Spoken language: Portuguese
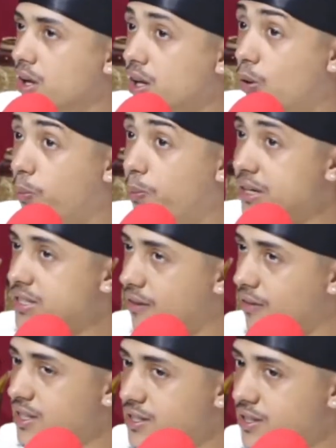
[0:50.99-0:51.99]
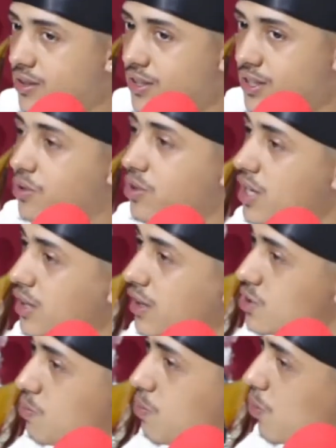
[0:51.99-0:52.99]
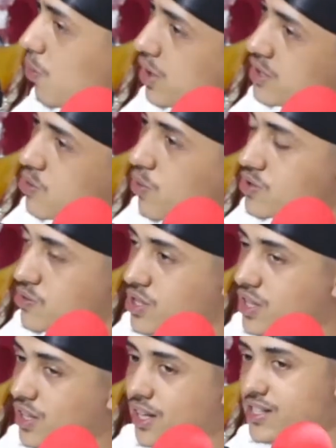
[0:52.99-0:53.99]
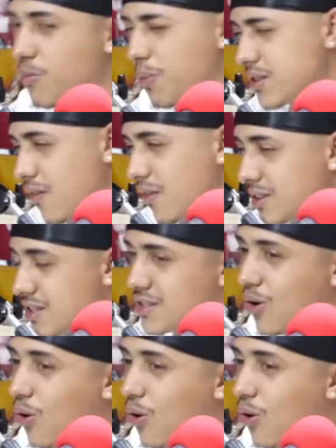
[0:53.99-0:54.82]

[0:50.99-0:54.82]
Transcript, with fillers: eu prestava atenção, assim, porque eu já entendi um pouquinho, assim, algumas coisas de inglês, eu prestava atenção,